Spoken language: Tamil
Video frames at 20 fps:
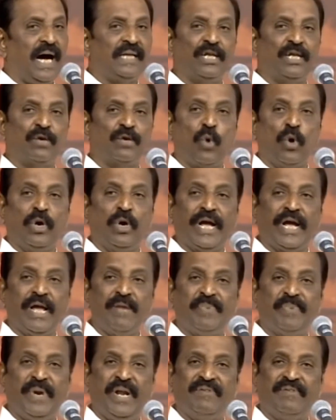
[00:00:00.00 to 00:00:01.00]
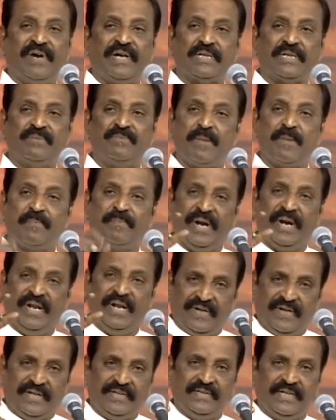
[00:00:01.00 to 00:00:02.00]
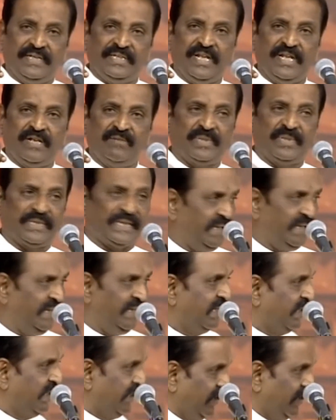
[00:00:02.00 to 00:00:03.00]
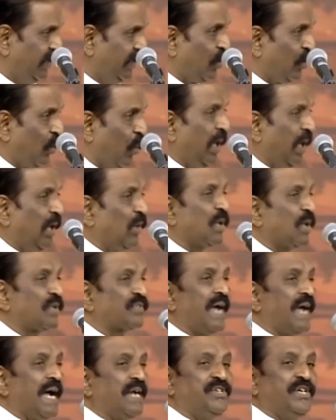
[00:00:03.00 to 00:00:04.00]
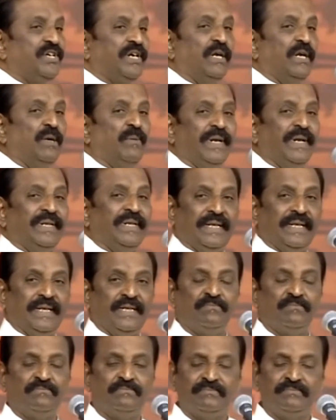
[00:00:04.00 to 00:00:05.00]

அந்த கொள்கை பிடிவாதம் எப்படி வந்தது என்பதை இந்த நூலில் ஒரு சாட்சி கண்டுபிடித்தேன்